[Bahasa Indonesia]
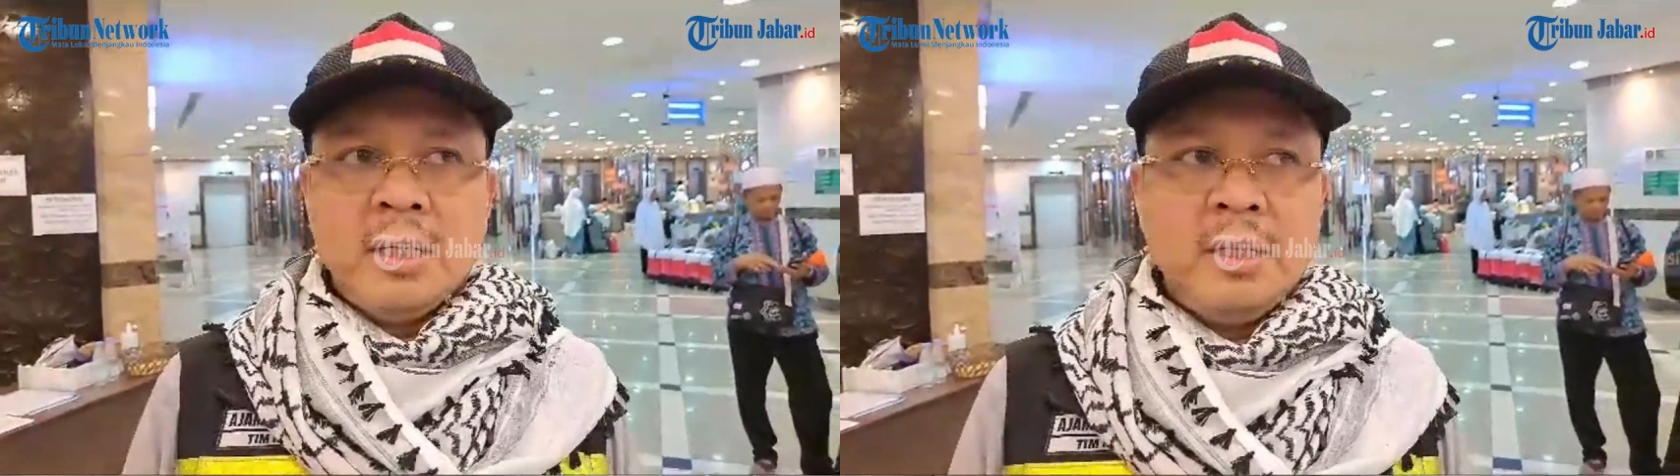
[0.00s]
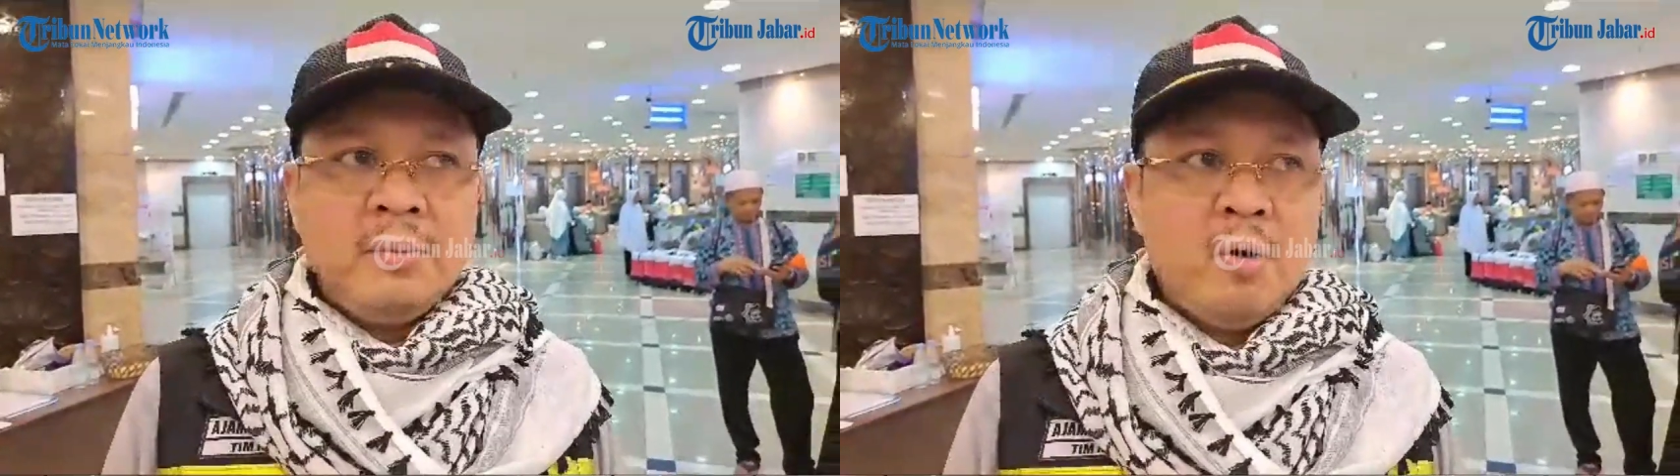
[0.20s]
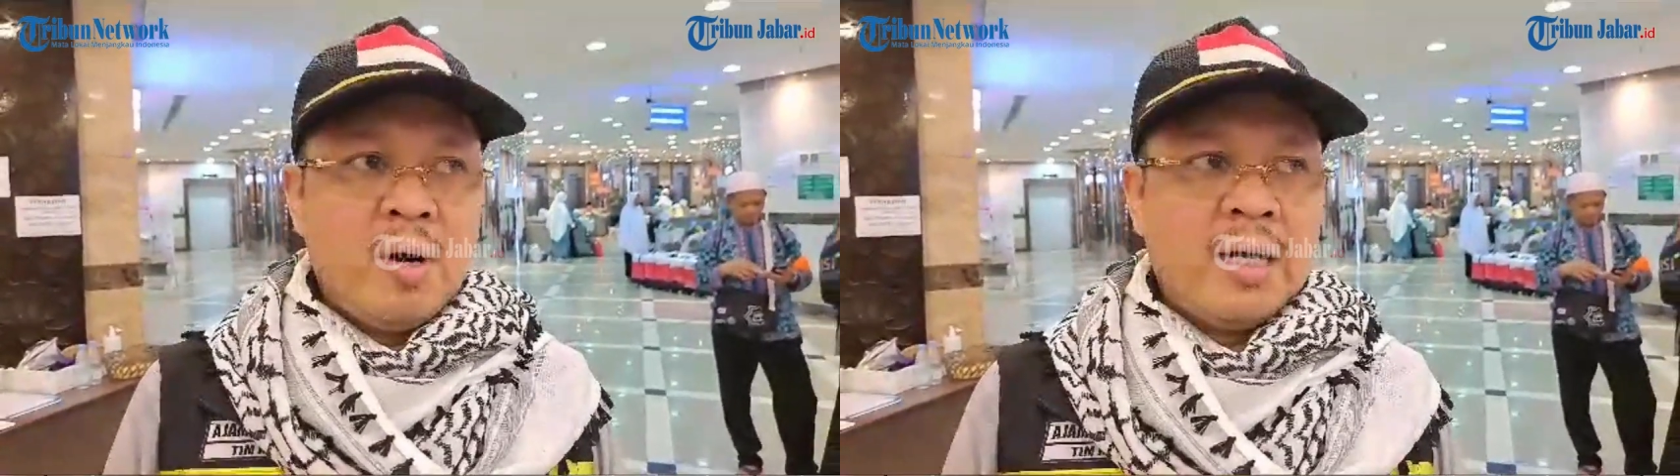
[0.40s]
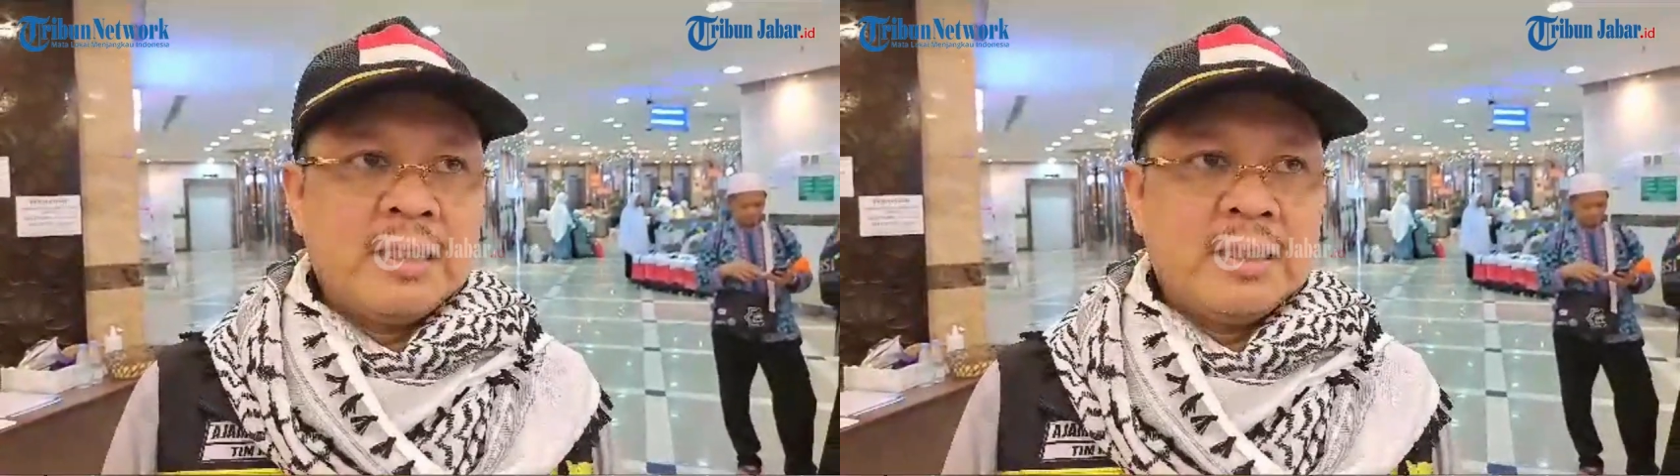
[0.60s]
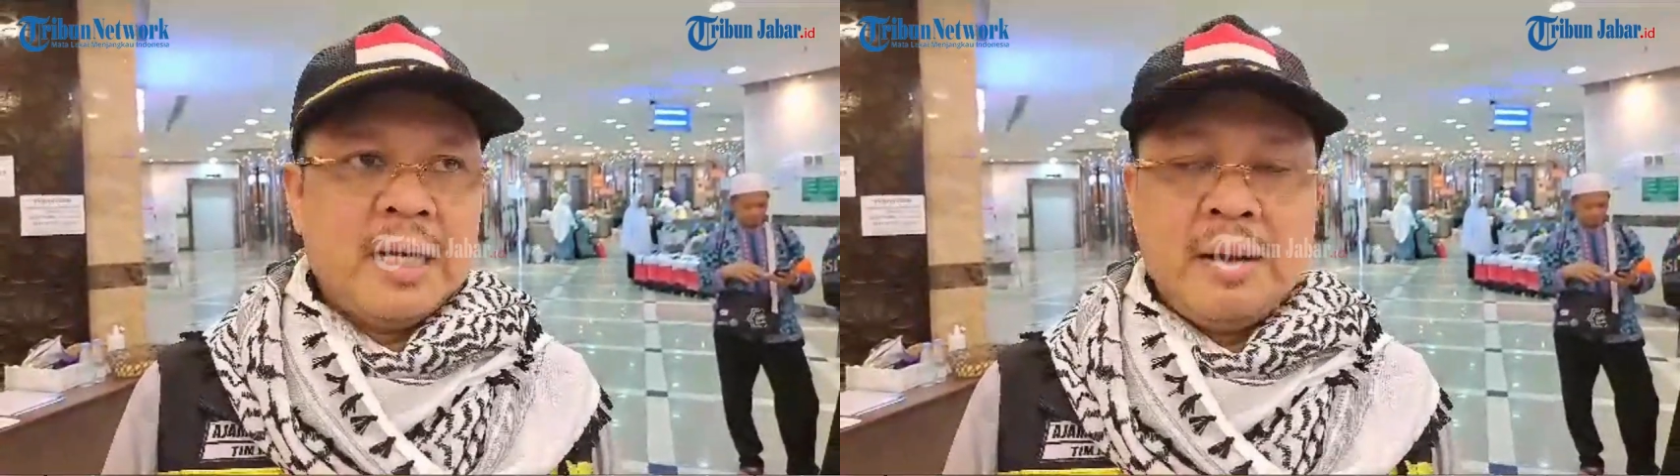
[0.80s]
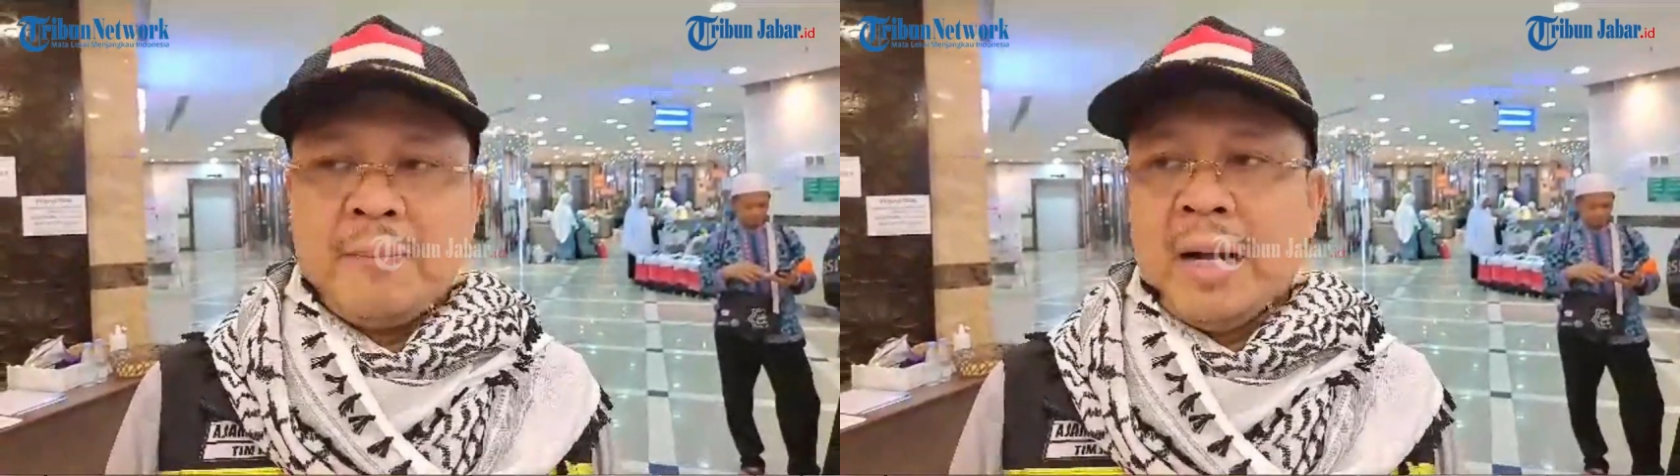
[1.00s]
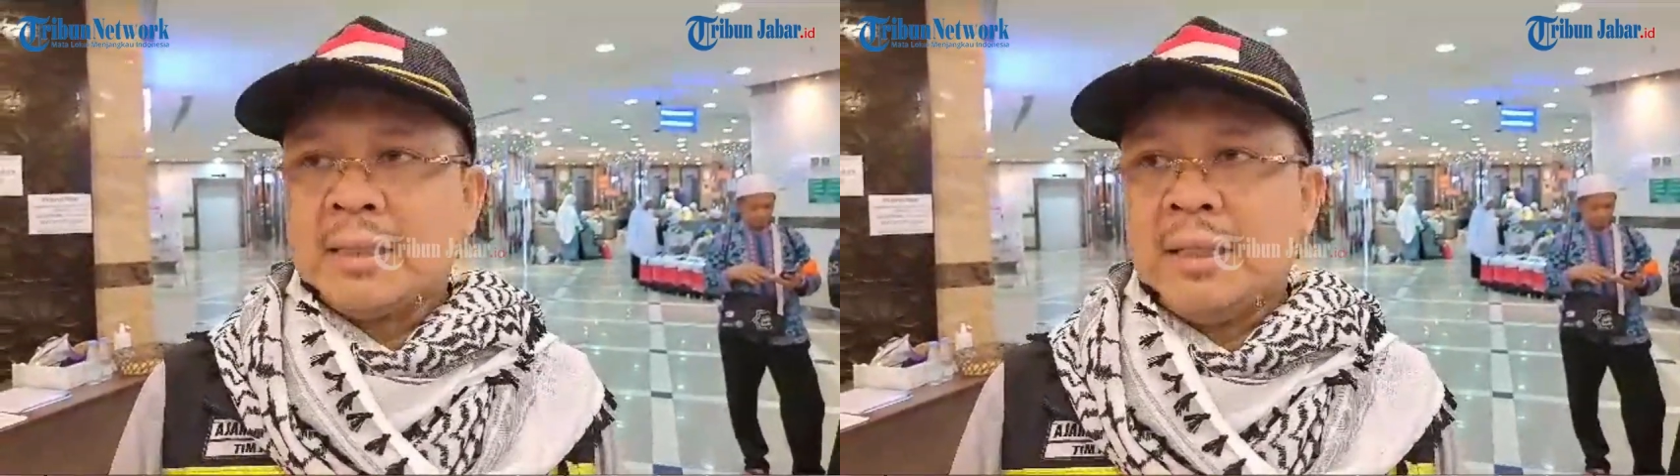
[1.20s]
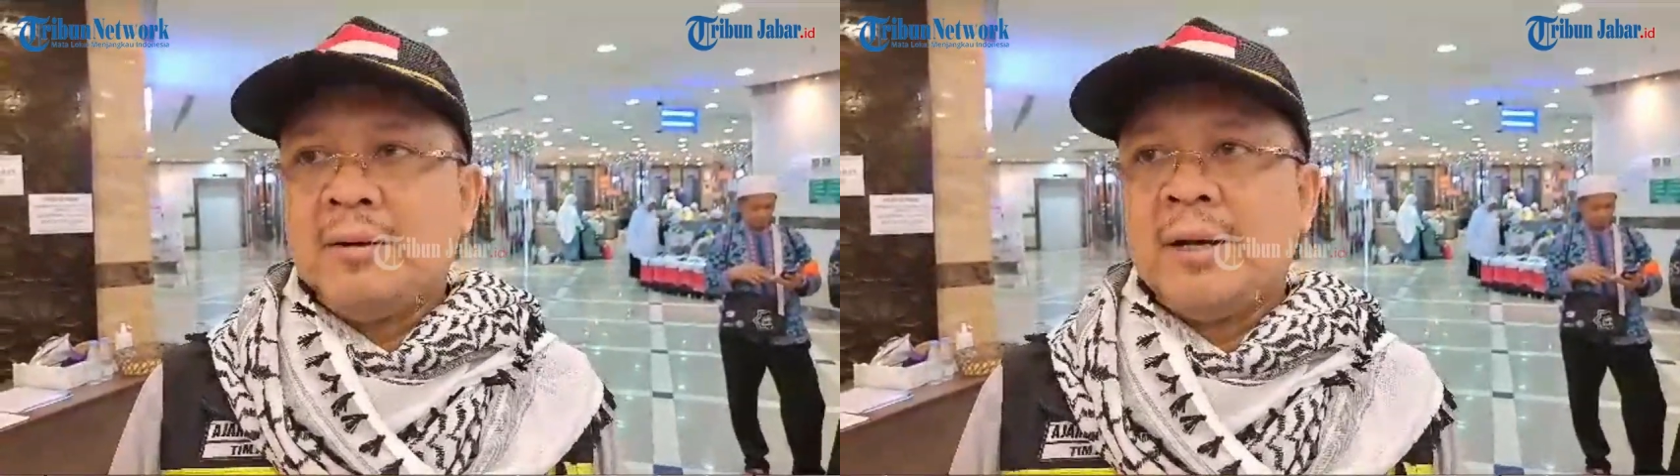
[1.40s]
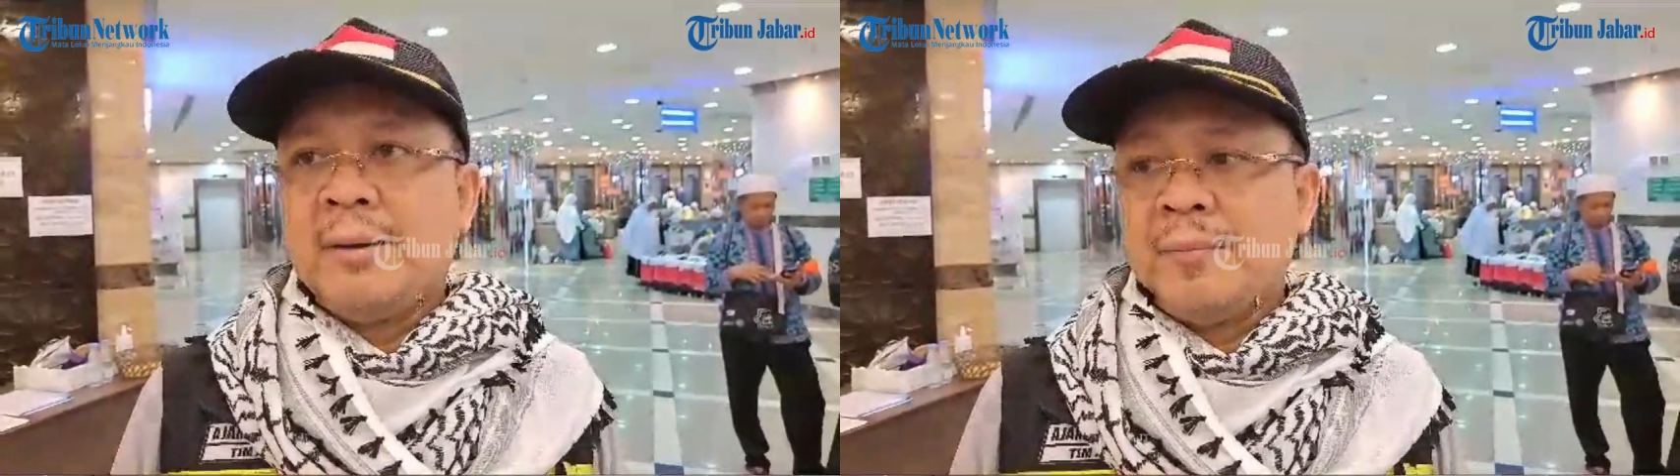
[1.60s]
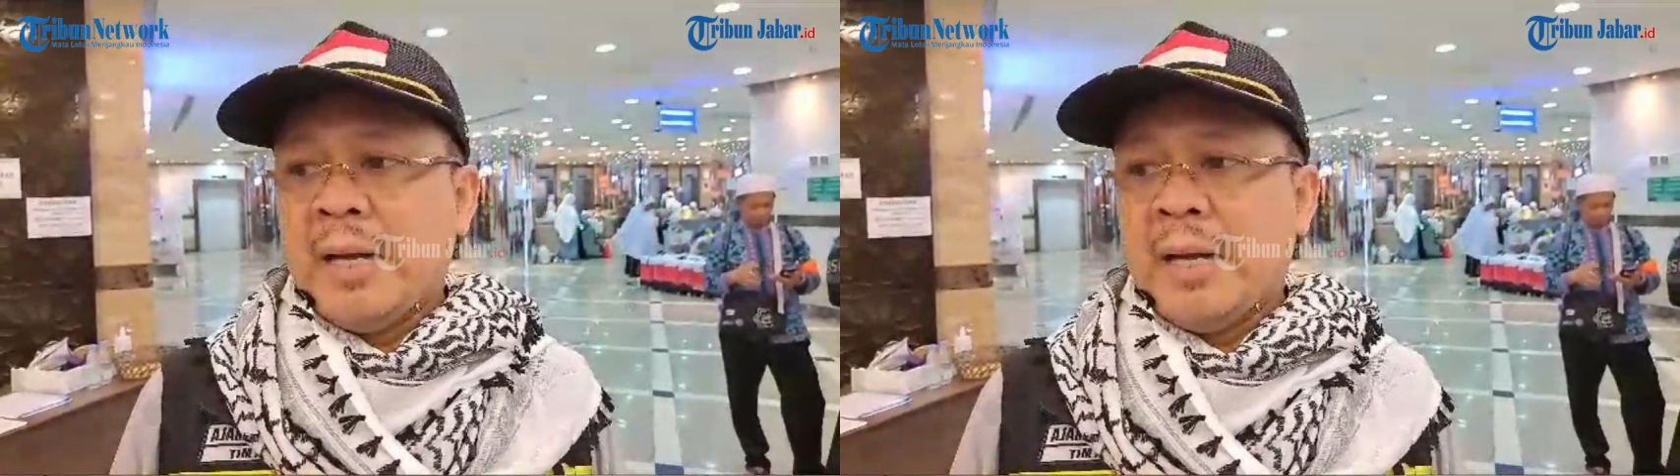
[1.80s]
dibongkar secara paksa oleh